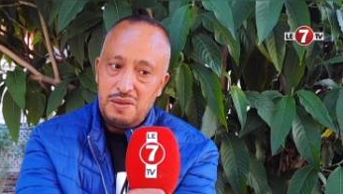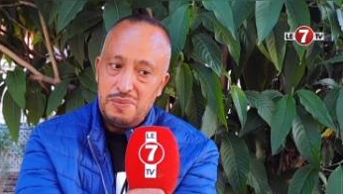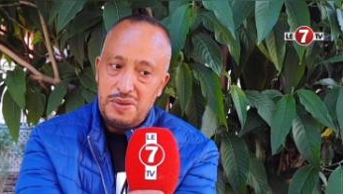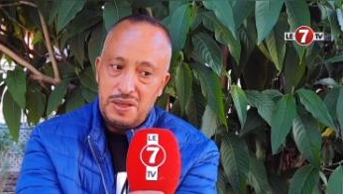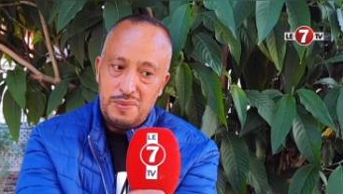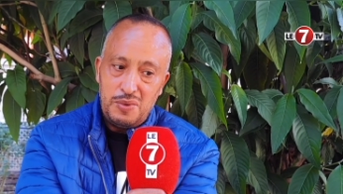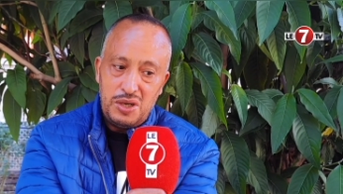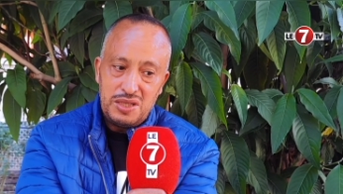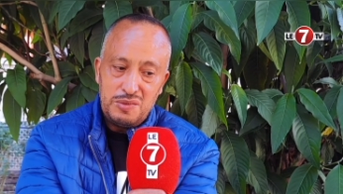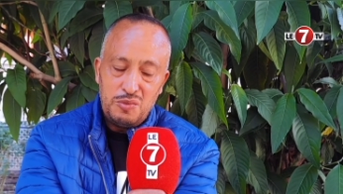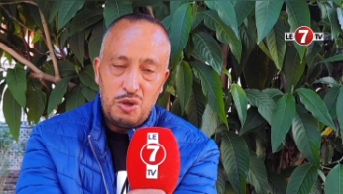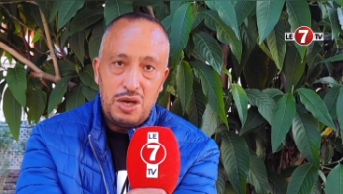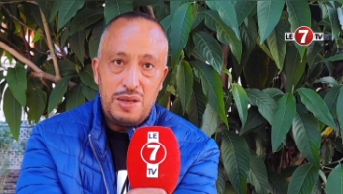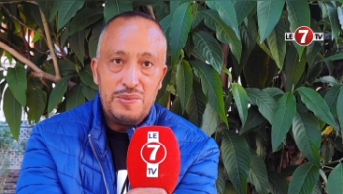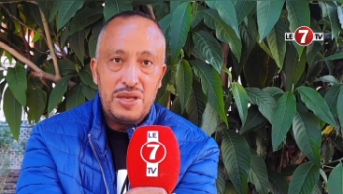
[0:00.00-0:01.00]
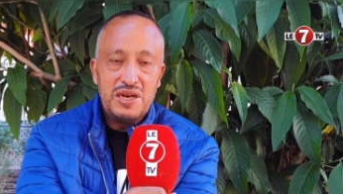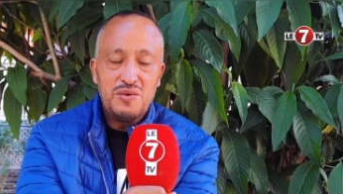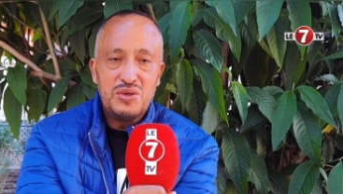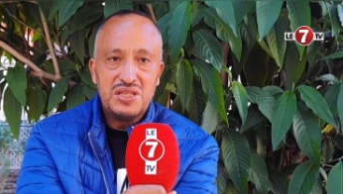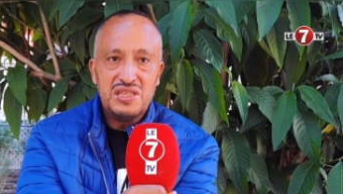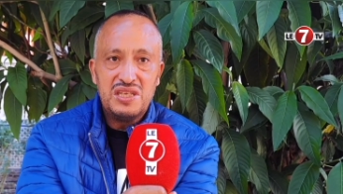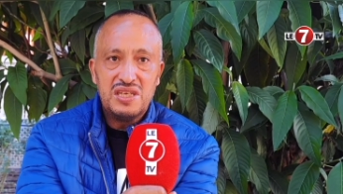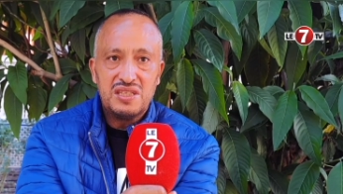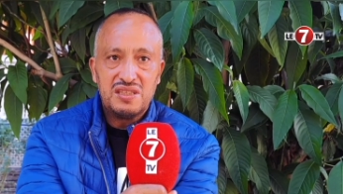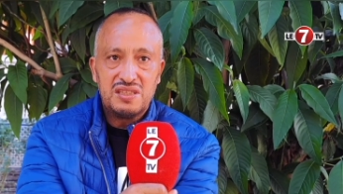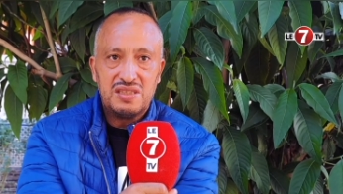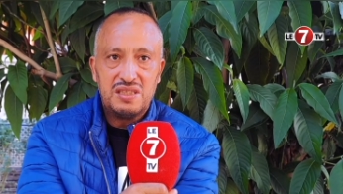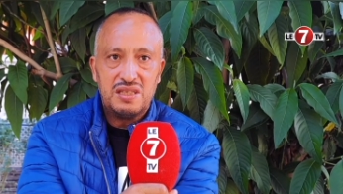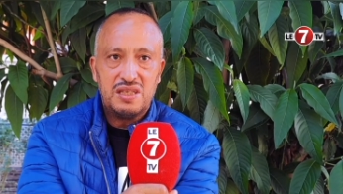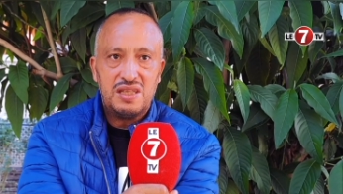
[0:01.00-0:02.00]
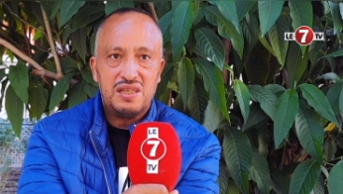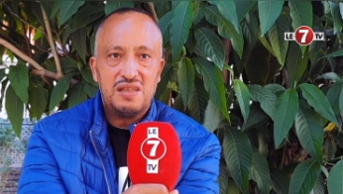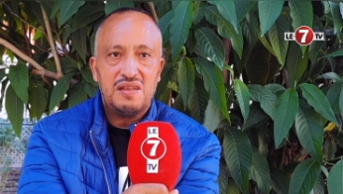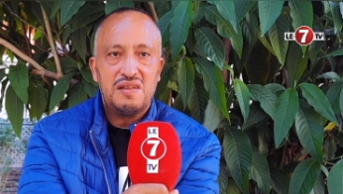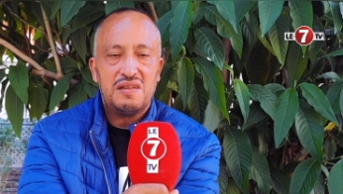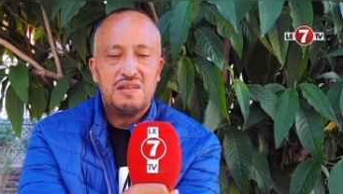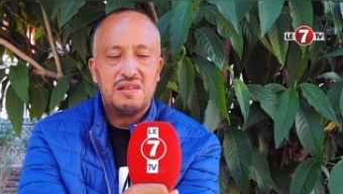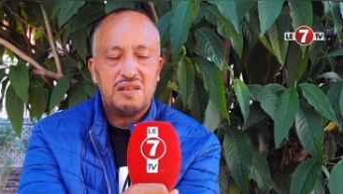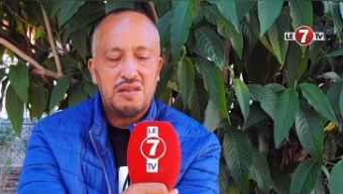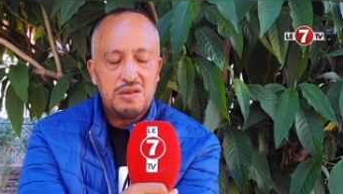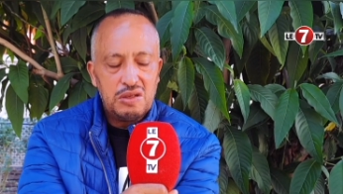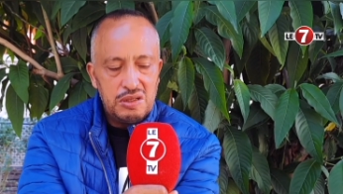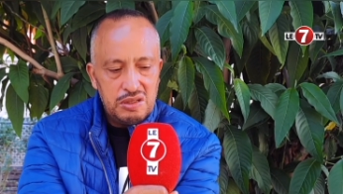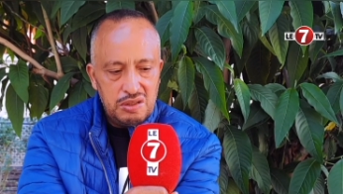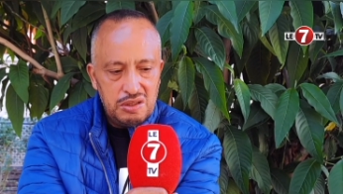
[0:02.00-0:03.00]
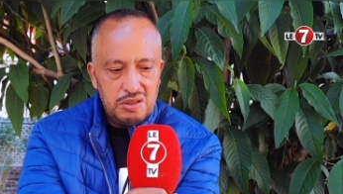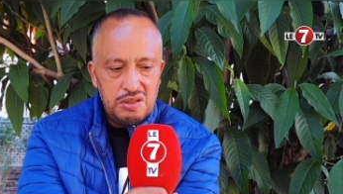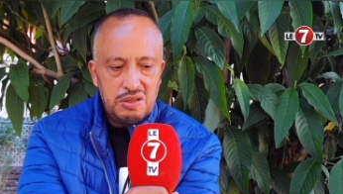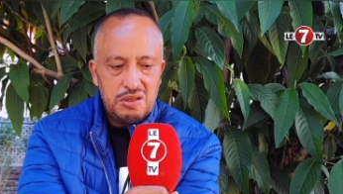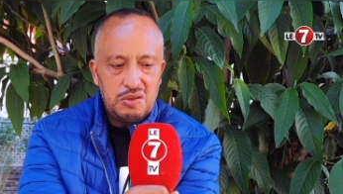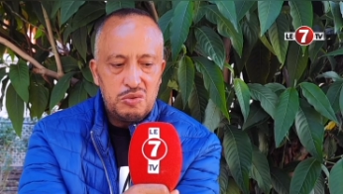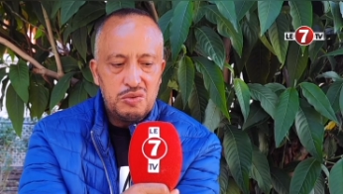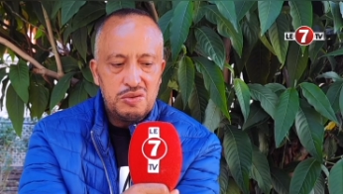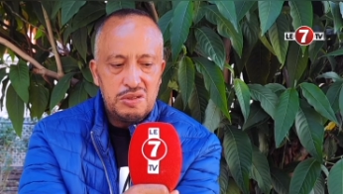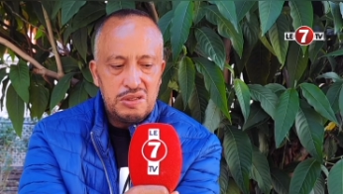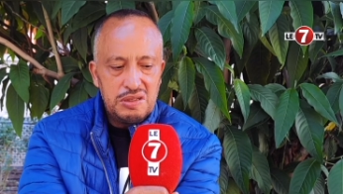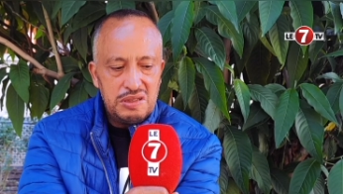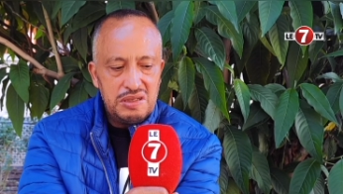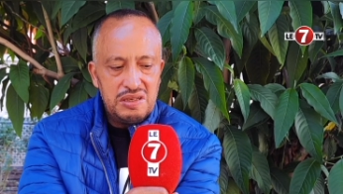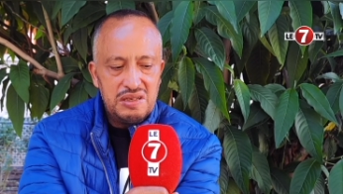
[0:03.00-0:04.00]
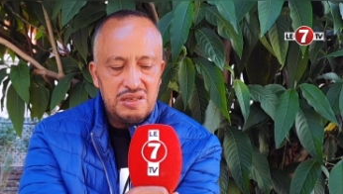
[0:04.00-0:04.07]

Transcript: بواحد المقابله وديه ضد آه، آه،